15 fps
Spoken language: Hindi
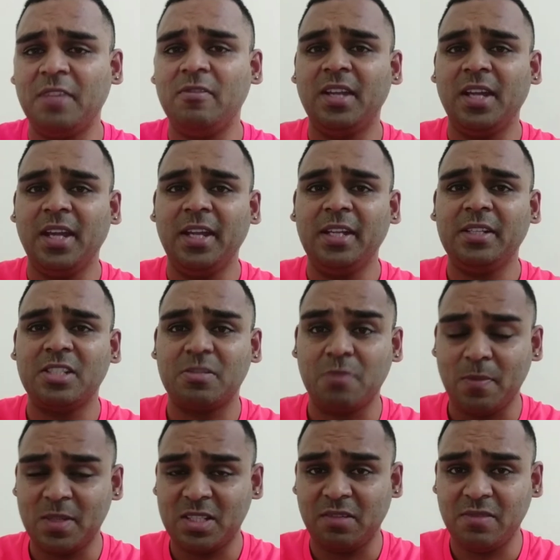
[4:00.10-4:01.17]
पड़ी हुई है
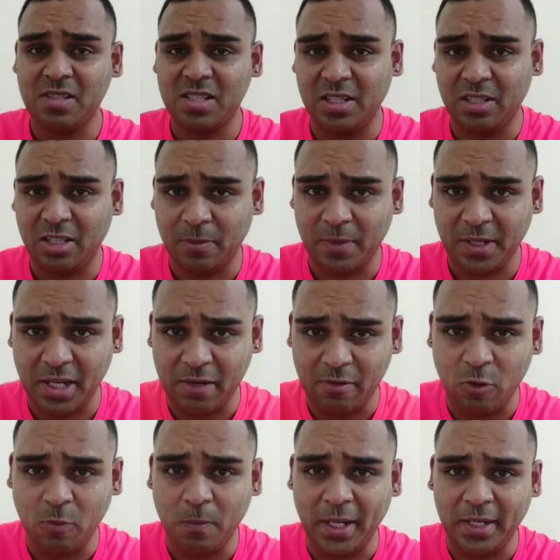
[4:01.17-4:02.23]
जिसमें मैं सर्विस सेंटर पे गया
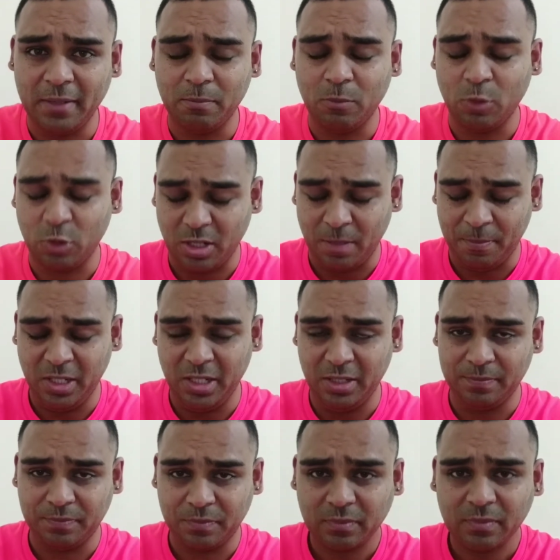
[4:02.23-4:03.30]
हुआ हूँ बाइक मोटर अपनी
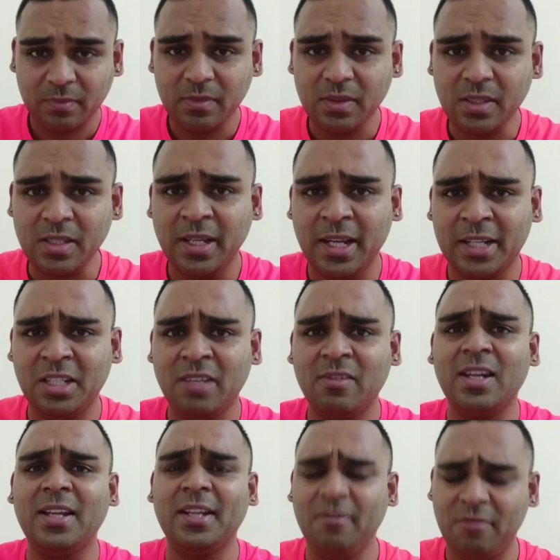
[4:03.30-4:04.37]

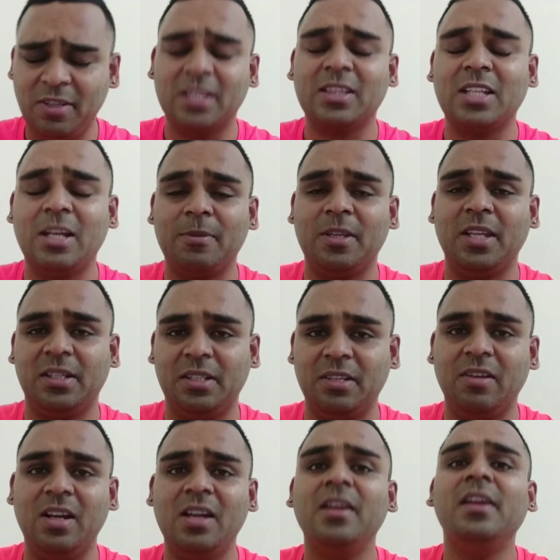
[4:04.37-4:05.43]
एक्टिवा लेके वियतनाम की
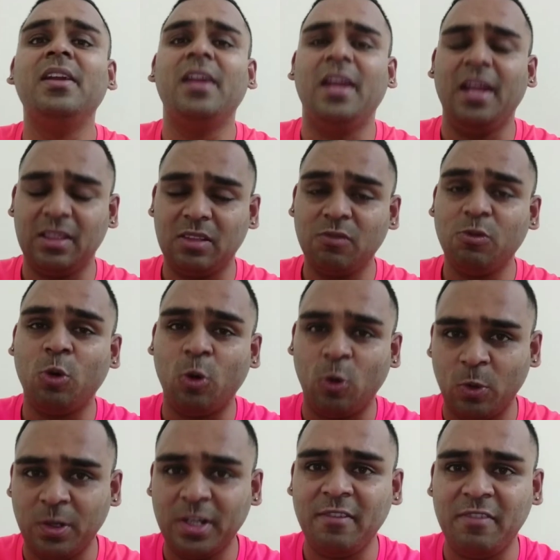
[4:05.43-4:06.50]
एक्टिवा है तो वो
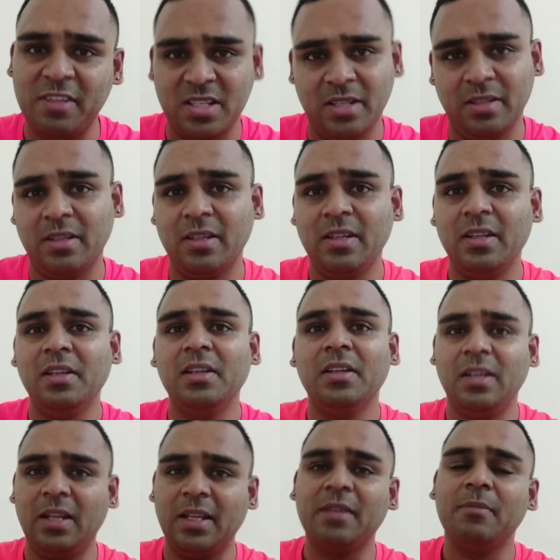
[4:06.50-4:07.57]
होंडा विज़न
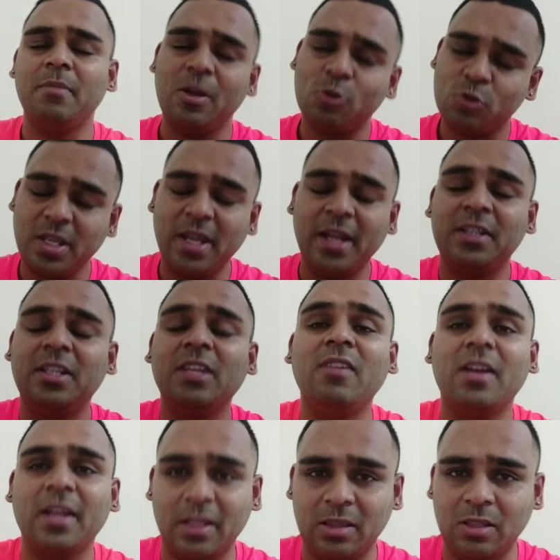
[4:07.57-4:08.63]
लेकिन मैं उसे
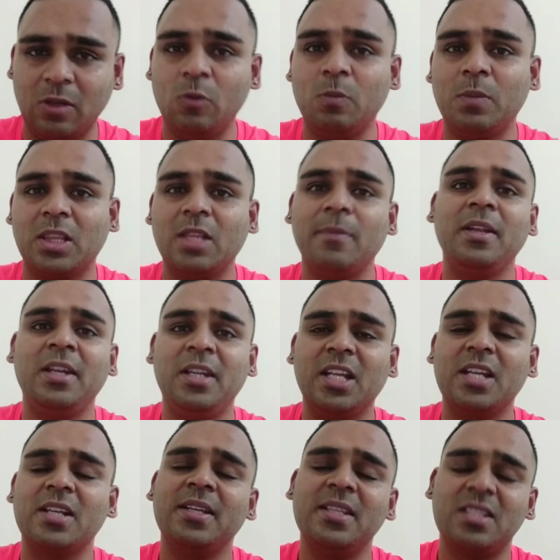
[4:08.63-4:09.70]
एक्टिवा कहता हूँ मतलब
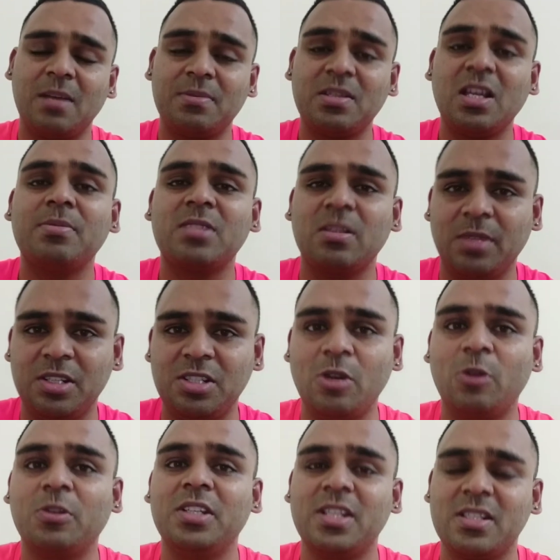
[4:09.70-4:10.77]
इंडिया के हिसाब से आप समझ
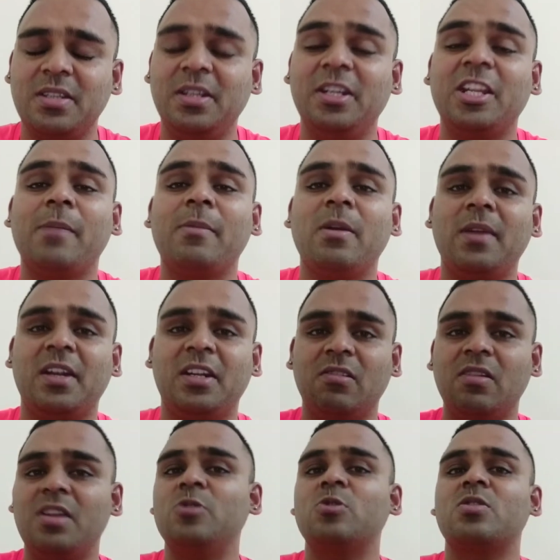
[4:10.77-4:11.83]
जाओ कि जैसे इंडिया में हम
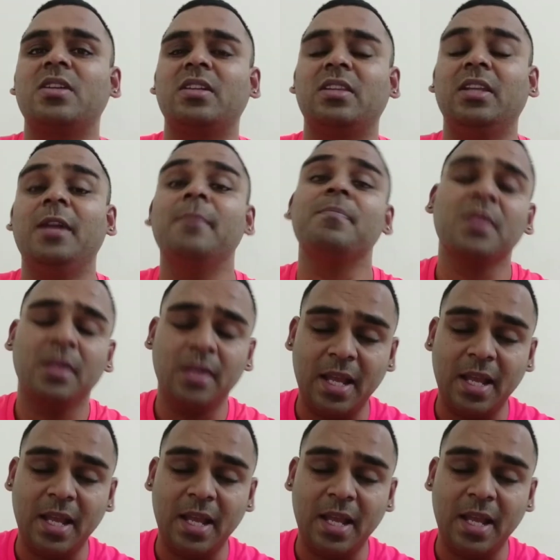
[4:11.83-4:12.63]
एक्टिवा यूज़ करते हैं